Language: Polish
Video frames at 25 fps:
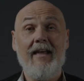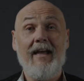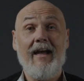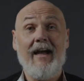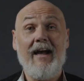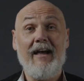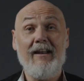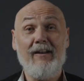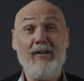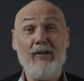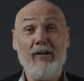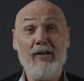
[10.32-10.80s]

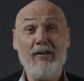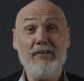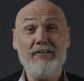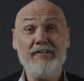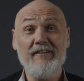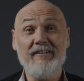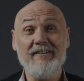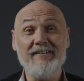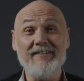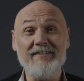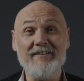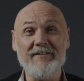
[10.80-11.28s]
Halo
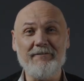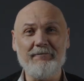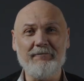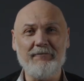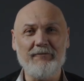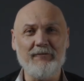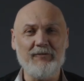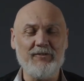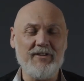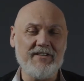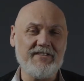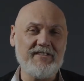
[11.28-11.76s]
Londyn!
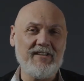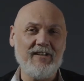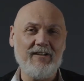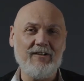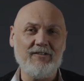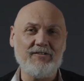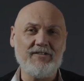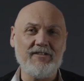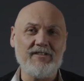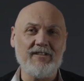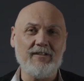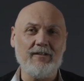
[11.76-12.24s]

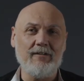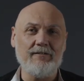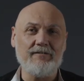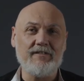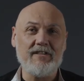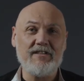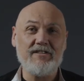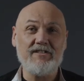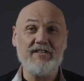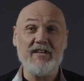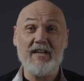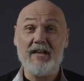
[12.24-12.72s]
23
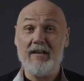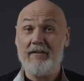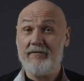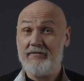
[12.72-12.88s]
września